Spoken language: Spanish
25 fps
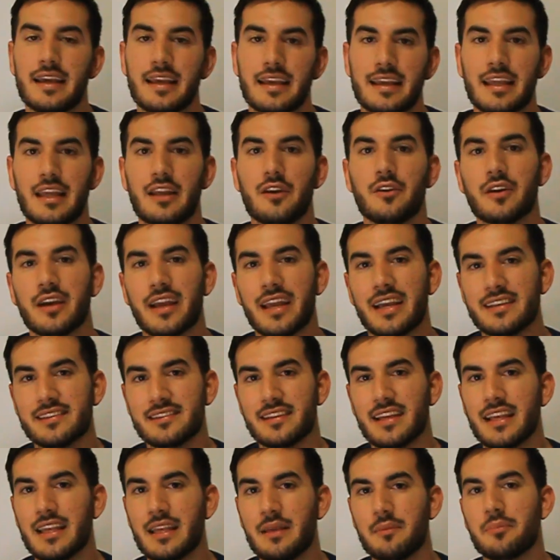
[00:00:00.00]
creo que ese
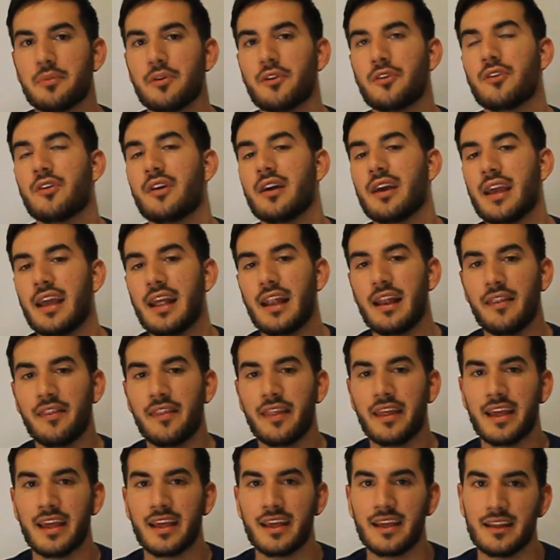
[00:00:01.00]
equipo, el
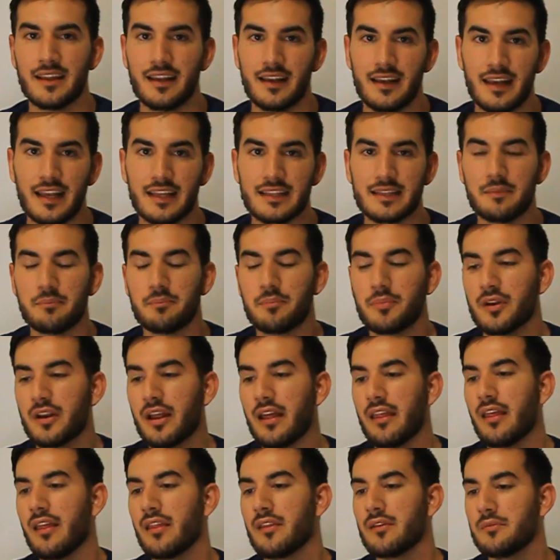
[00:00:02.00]
de la
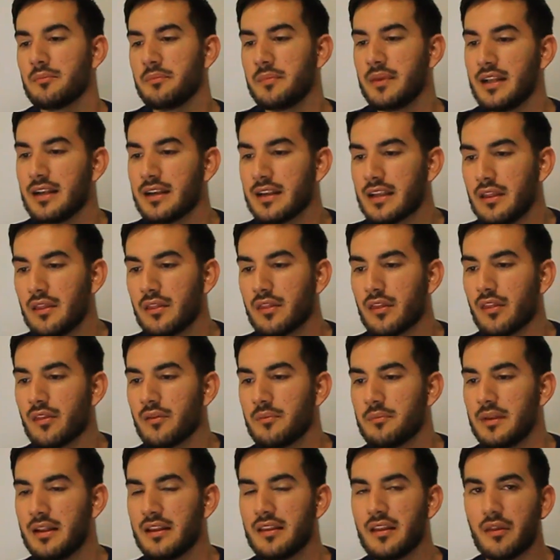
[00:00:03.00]
temporada
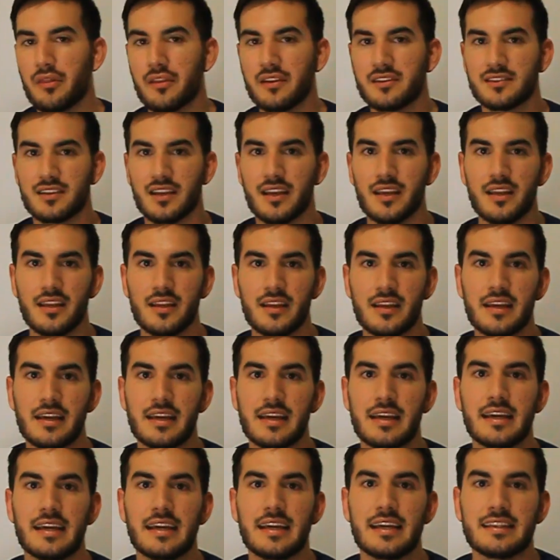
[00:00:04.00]
2015-2016,
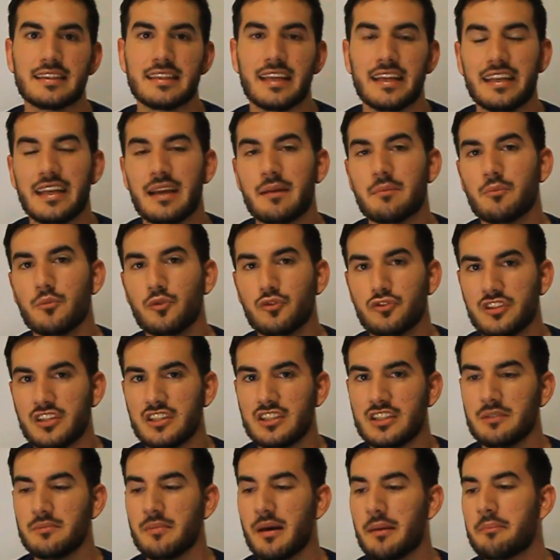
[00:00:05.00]
tenía
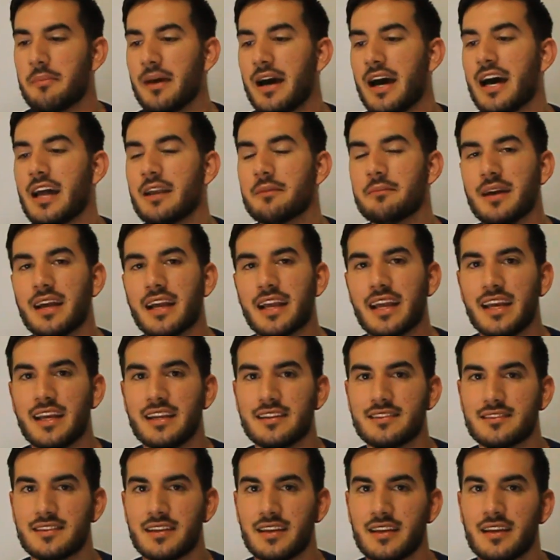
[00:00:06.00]
muchísimas más armas que
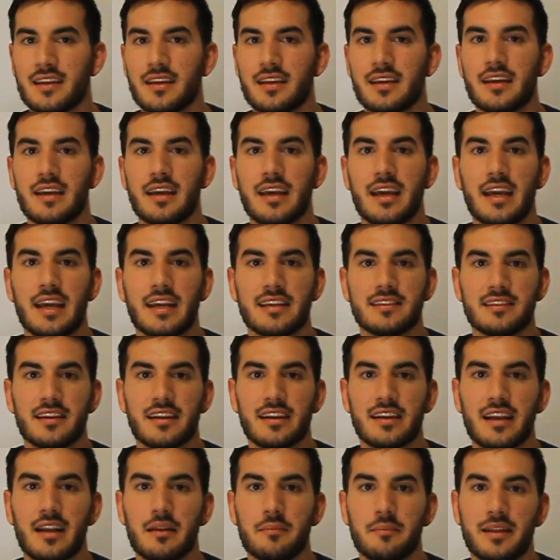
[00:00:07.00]
este. Este
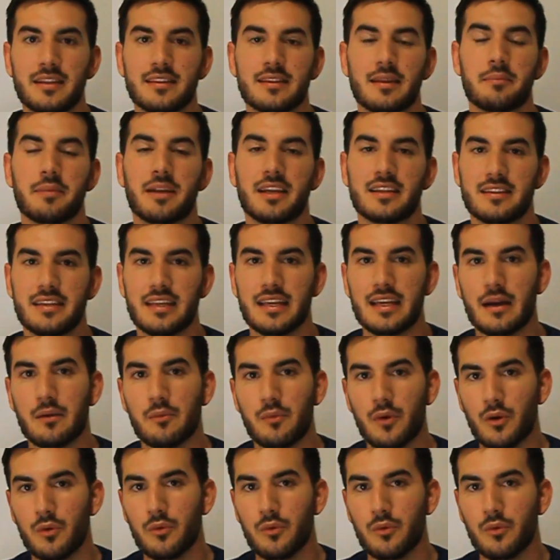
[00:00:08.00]
realmente practica buen